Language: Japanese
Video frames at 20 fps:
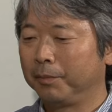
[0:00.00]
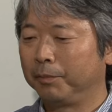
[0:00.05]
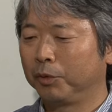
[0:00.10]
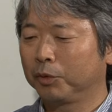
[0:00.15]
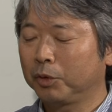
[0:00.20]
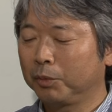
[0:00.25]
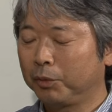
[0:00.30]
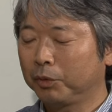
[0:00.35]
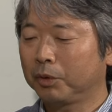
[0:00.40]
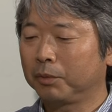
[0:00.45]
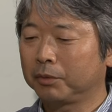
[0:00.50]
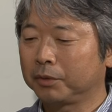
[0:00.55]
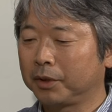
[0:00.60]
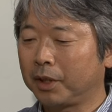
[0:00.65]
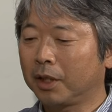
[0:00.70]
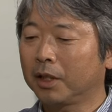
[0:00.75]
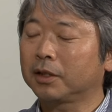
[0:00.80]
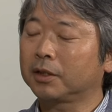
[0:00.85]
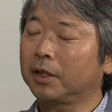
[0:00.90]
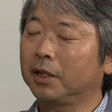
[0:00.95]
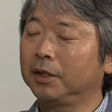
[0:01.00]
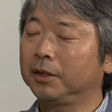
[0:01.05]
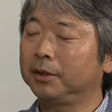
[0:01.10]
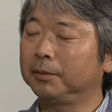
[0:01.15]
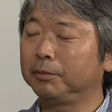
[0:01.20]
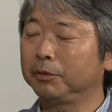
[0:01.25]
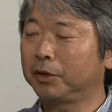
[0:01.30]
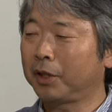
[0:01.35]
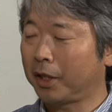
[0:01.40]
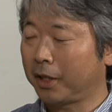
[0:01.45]
もともと僕
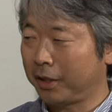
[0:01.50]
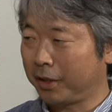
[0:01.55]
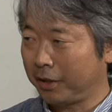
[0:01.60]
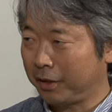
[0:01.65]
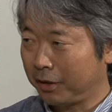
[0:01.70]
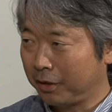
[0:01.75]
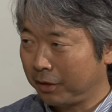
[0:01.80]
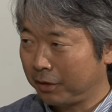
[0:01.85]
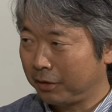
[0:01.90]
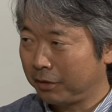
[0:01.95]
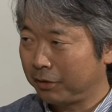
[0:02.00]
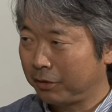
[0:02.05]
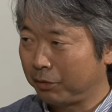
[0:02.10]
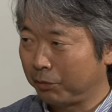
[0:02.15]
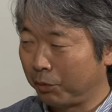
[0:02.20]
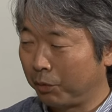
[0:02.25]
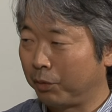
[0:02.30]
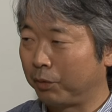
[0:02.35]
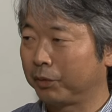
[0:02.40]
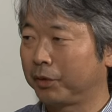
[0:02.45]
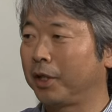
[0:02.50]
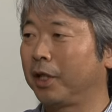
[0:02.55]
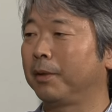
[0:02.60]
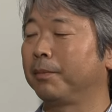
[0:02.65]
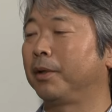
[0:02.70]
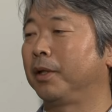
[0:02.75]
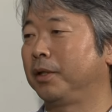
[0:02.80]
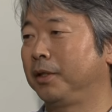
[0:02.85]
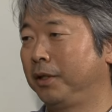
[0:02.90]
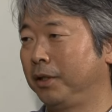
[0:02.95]
731部隊を
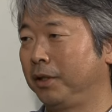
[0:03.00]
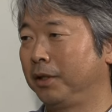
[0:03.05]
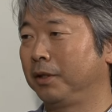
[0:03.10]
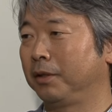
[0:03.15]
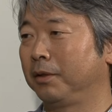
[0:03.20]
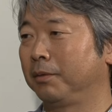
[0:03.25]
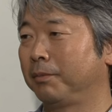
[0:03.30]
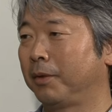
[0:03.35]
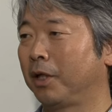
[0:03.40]
テーマに